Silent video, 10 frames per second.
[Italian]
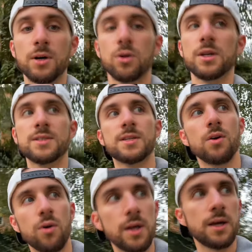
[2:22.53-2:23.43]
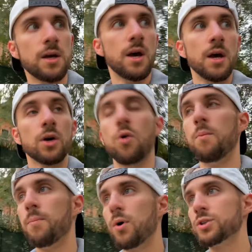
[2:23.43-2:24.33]
colazione
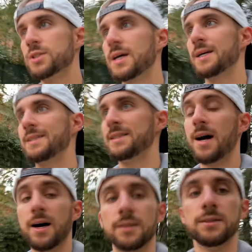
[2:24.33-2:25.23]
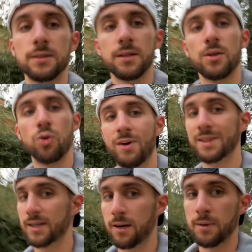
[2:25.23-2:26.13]
composta da
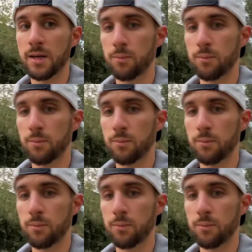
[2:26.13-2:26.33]
90 g di